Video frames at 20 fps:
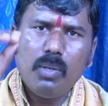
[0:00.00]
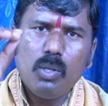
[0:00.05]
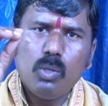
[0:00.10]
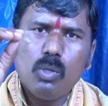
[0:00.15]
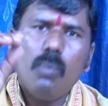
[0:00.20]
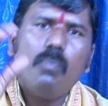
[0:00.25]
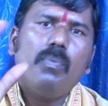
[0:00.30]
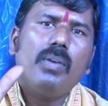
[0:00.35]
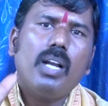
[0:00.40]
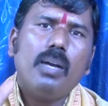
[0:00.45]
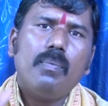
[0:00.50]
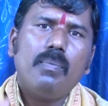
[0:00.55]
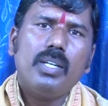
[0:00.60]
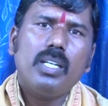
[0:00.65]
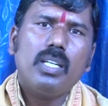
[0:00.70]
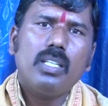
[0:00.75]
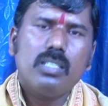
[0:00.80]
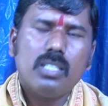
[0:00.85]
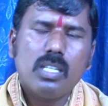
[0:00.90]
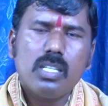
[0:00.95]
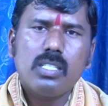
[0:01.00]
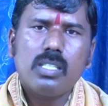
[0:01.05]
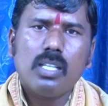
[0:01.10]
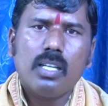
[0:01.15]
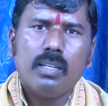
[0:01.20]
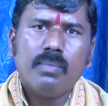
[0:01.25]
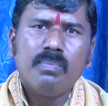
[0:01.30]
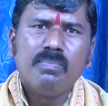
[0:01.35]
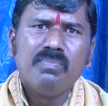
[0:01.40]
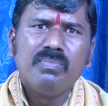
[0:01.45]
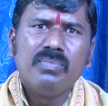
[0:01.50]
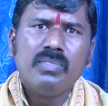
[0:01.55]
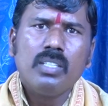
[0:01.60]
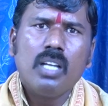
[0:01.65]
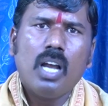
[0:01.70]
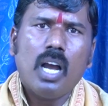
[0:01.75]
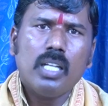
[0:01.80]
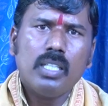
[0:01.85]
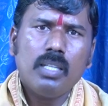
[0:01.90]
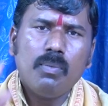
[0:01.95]
మీరు ఓపిక పట్టి చేస్తే
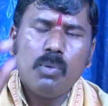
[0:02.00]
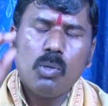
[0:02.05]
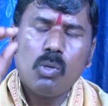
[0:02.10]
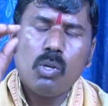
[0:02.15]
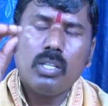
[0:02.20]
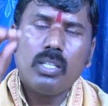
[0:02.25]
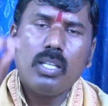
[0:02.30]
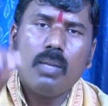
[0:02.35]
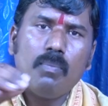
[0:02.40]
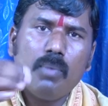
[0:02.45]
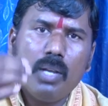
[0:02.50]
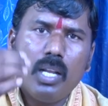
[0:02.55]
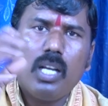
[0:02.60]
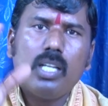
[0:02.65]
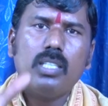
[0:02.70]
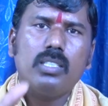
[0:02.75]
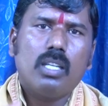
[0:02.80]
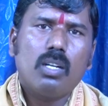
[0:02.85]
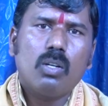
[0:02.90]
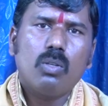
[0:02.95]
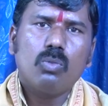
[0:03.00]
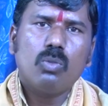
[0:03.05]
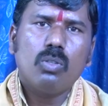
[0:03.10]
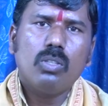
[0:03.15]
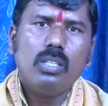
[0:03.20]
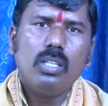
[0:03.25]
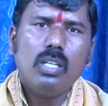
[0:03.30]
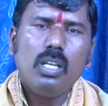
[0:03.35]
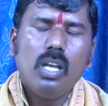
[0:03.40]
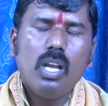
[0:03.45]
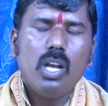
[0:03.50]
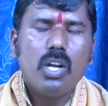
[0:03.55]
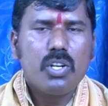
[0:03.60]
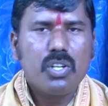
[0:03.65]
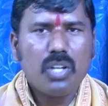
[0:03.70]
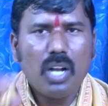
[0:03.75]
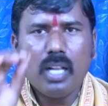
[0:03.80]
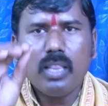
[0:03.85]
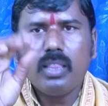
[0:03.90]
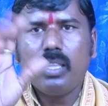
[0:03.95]
అది మీకు అంత మేలుగా జరుగుతుంది
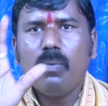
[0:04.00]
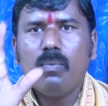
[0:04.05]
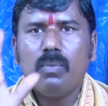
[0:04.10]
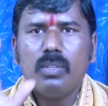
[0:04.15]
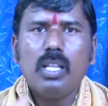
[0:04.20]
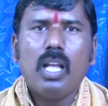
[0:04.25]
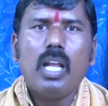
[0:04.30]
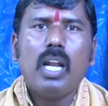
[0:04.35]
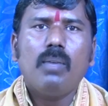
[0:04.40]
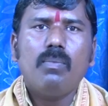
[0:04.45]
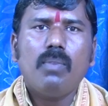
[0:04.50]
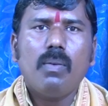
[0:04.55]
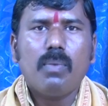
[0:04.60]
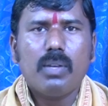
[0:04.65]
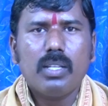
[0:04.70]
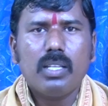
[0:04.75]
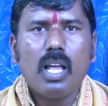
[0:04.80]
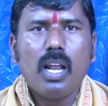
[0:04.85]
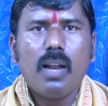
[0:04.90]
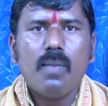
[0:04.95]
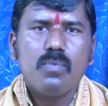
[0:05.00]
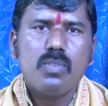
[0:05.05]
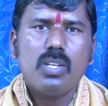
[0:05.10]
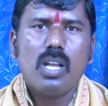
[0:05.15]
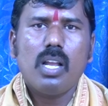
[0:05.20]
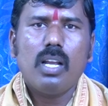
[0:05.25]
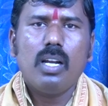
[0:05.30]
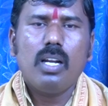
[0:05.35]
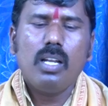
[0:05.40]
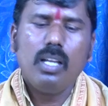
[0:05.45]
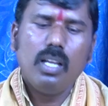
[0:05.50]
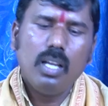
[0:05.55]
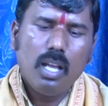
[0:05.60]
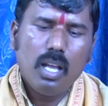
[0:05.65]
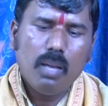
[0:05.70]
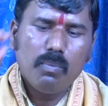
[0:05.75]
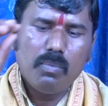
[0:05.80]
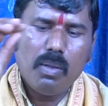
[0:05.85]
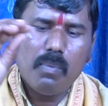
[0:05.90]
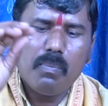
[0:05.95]
శాంతం నిదానమే ప్రదానం చేయండి
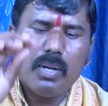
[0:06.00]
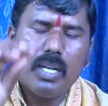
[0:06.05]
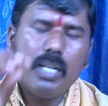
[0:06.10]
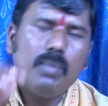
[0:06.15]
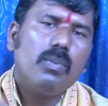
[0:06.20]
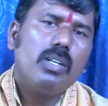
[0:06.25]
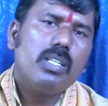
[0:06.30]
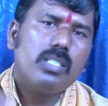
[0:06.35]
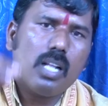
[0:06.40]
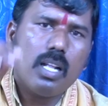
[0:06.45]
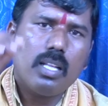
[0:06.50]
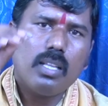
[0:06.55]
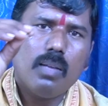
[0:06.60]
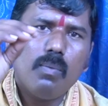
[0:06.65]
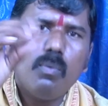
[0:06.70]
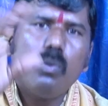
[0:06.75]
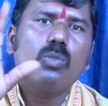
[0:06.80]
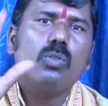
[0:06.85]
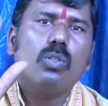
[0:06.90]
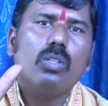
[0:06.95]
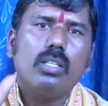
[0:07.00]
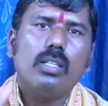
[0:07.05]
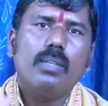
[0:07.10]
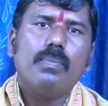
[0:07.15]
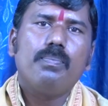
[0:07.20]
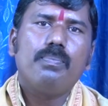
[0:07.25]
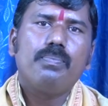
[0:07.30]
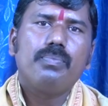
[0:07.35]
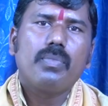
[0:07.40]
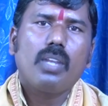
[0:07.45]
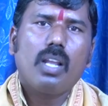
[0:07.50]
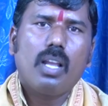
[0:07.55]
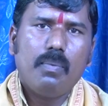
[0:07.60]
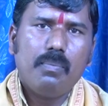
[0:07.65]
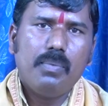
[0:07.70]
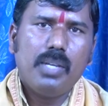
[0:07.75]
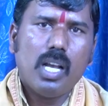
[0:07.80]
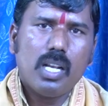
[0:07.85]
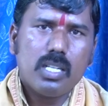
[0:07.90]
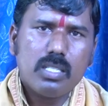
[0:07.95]
మీ పని మీకు సాధ్యమవుతుంది
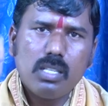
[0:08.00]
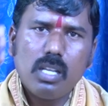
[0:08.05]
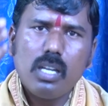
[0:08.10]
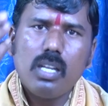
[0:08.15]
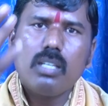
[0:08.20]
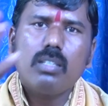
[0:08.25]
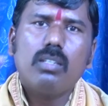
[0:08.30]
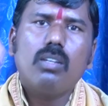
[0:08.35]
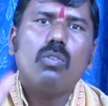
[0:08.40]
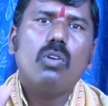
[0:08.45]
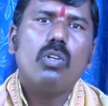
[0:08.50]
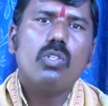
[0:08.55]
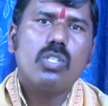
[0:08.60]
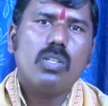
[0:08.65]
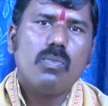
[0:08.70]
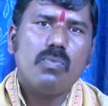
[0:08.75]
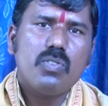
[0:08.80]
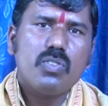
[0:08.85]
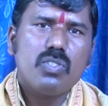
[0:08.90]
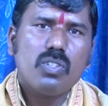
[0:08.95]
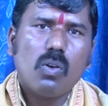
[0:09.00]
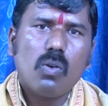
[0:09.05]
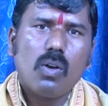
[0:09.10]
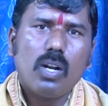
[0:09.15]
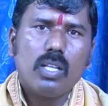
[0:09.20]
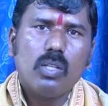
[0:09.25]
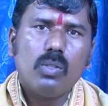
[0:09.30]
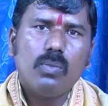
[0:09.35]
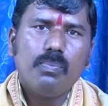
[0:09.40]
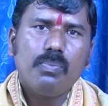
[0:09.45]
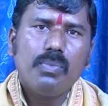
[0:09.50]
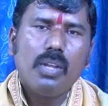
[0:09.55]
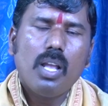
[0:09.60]
మీ హస్తరేఖ కూడా చూపించకూడదు